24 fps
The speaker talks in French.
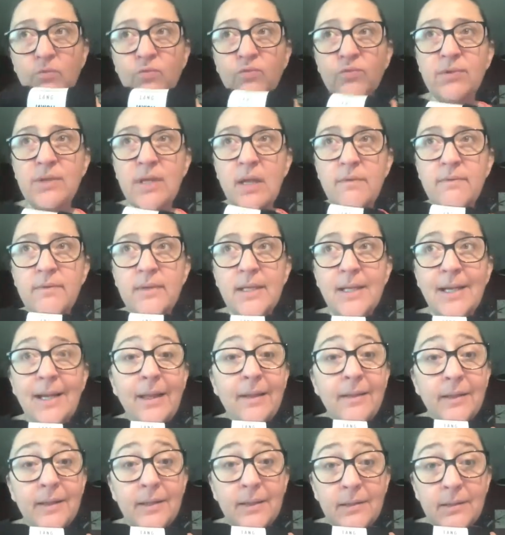Vous avez
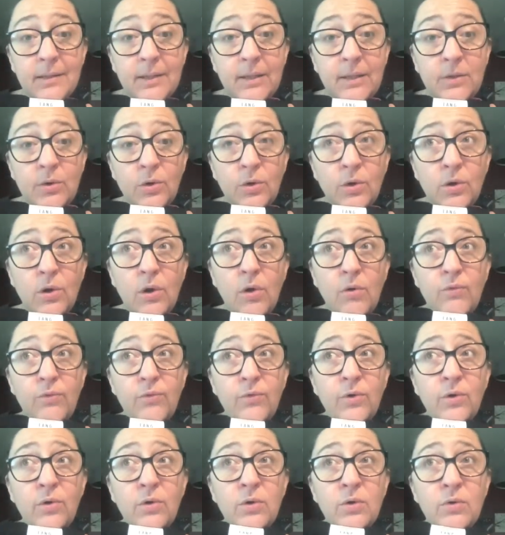l'Anae Tricot qu'en
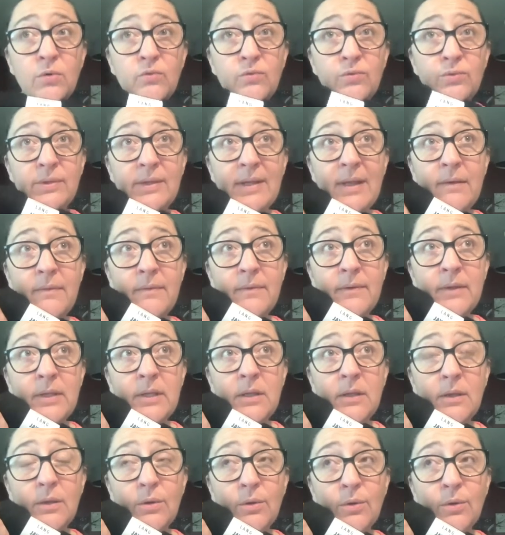vend. Vous avez.